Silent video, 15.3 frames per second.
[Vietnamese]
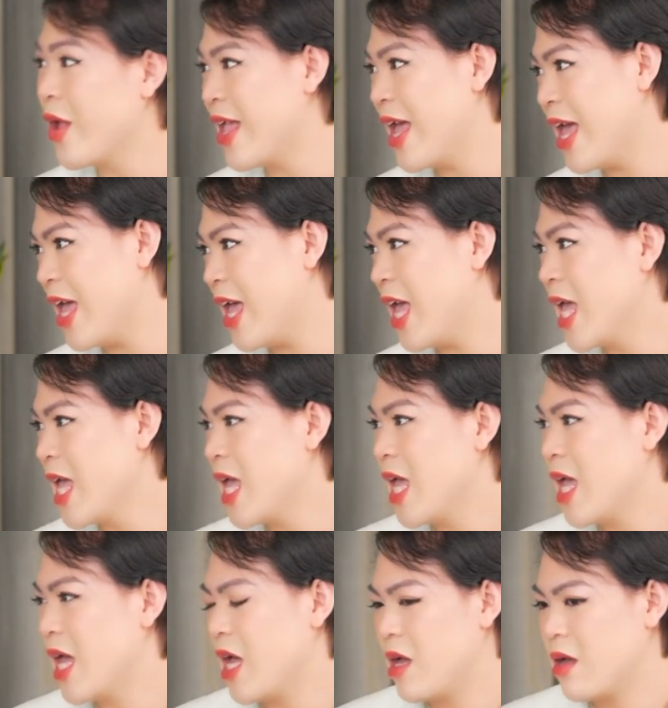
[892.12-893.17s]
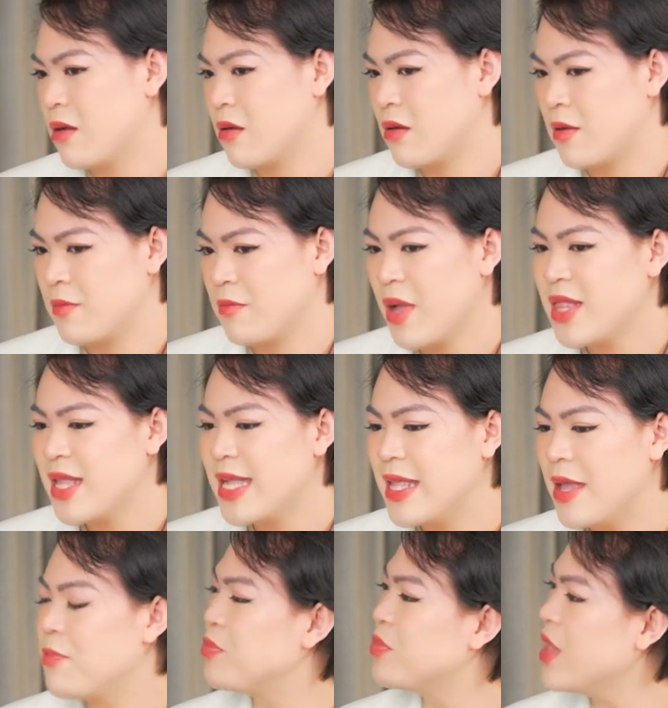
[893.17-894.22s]
quan hệ uh, mất đi
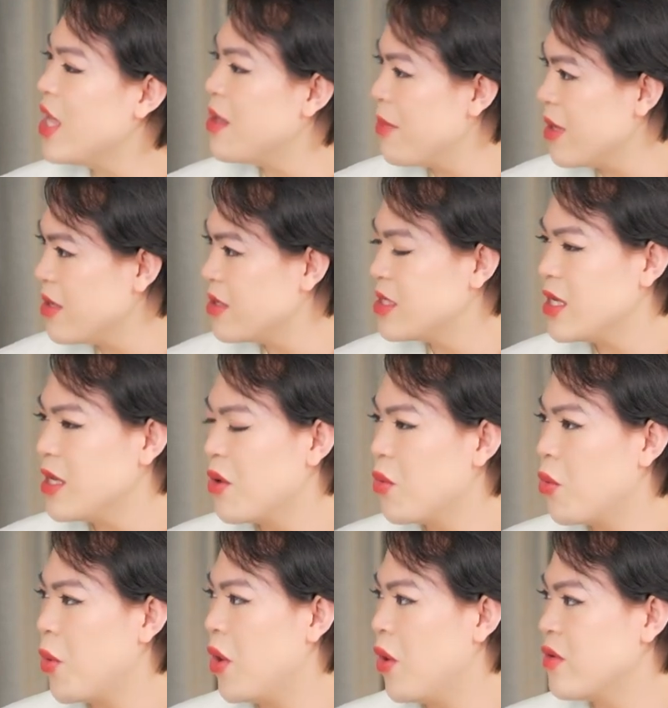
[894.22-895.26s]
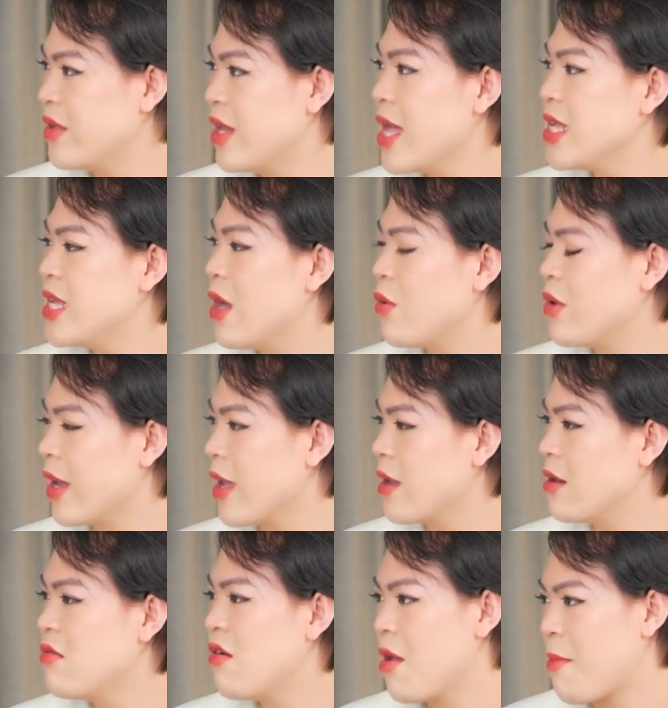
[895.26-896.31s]
niềm tin mất đi sự yêu quý của rất là nhiều những cái
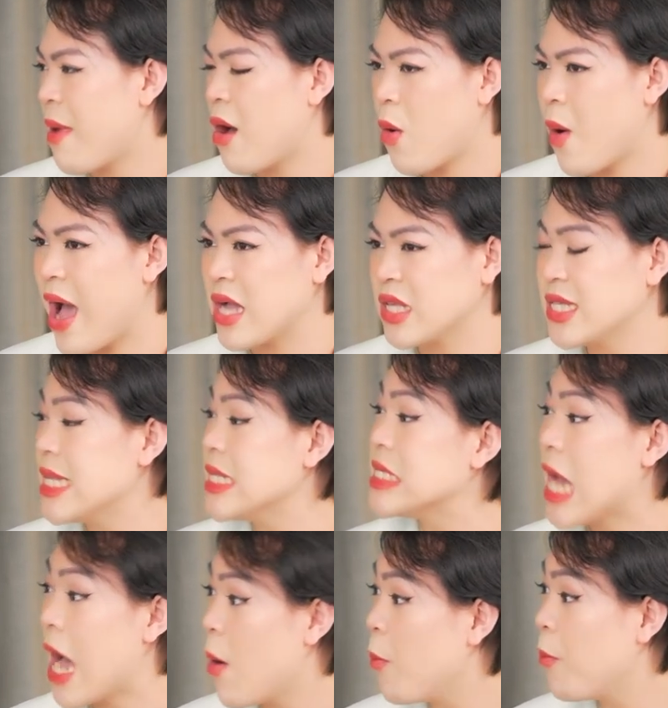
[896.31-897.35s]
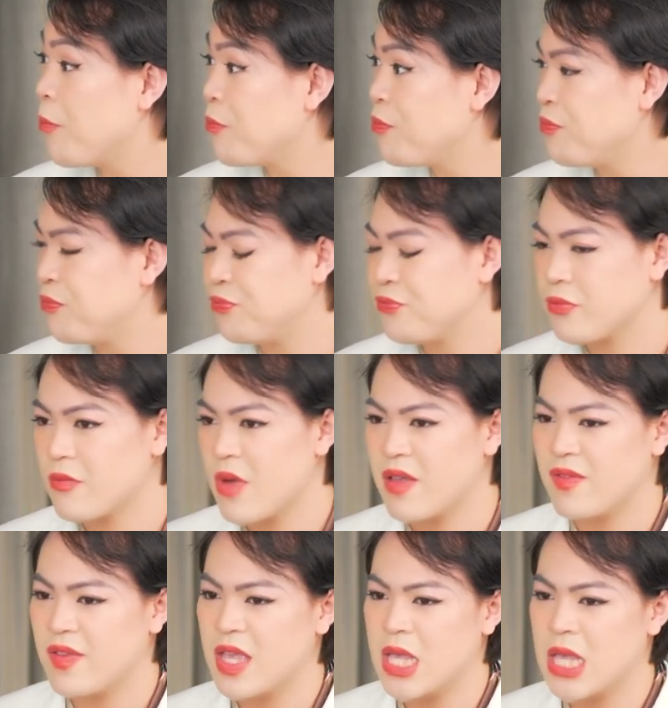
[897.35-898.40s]
người mà hoàng trân trọng ừ,
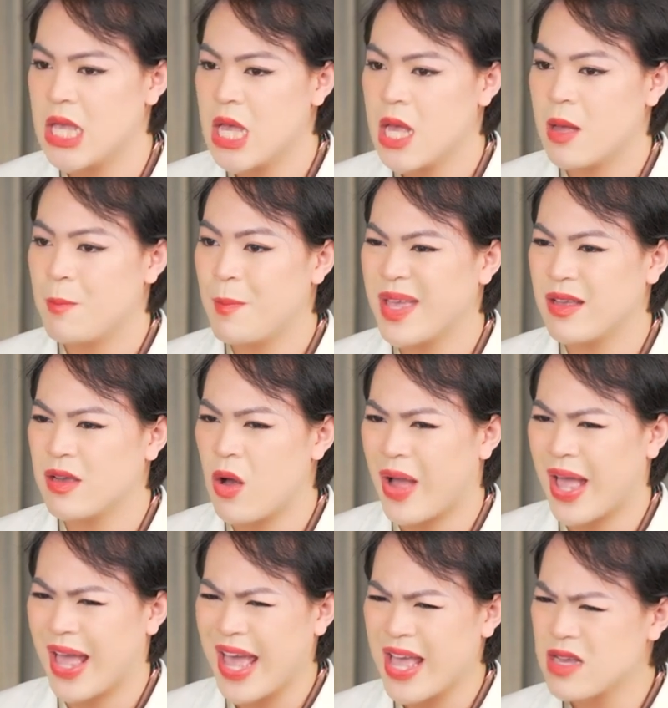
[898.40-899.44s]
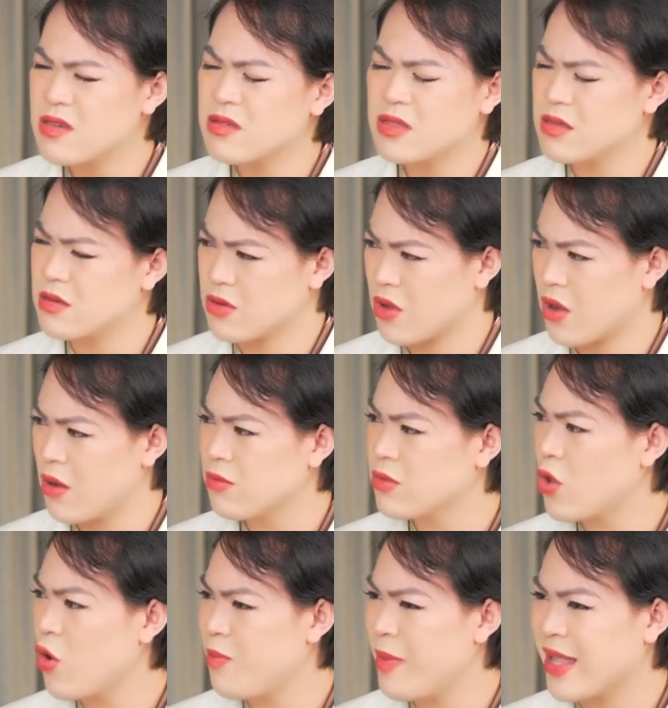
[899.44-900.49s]
bởi vì mình có cái cách cư xử nó không
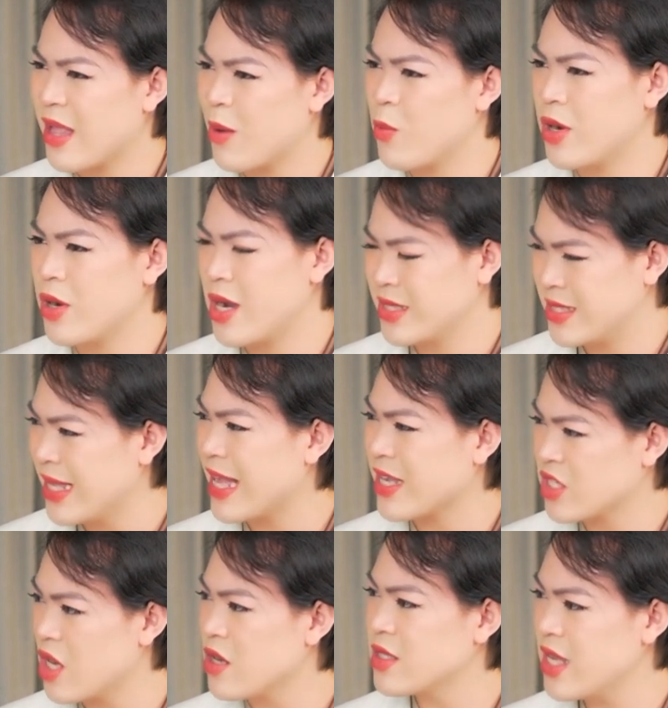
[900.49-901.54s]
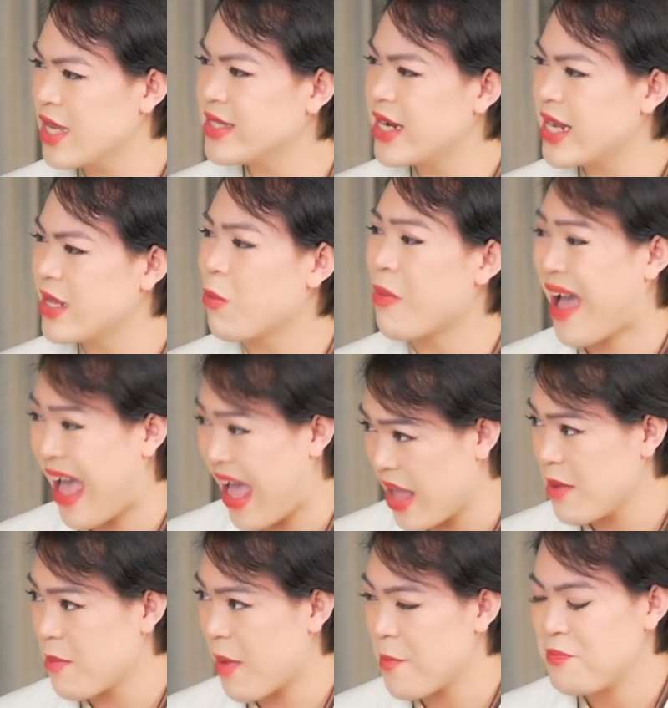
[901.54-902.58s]
tốt mình là một người rất là toxic rất là độc
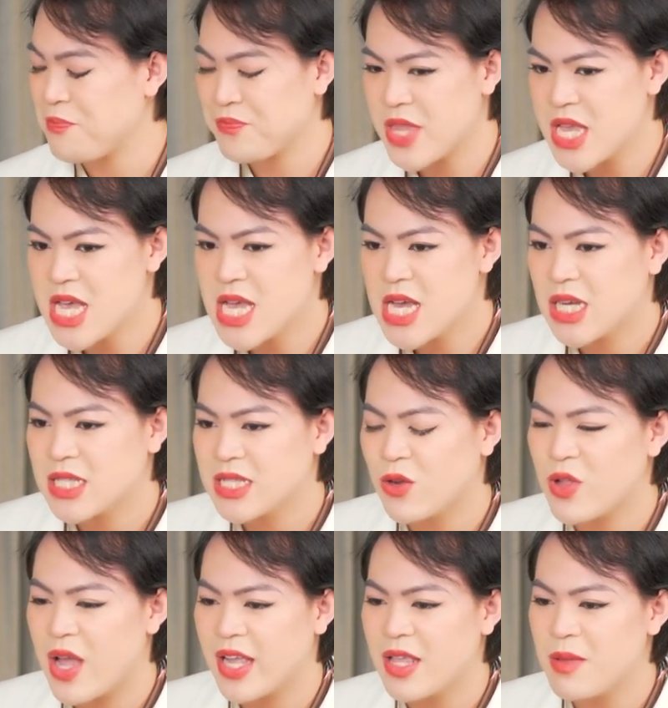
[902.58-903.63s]
hại mà sau đấy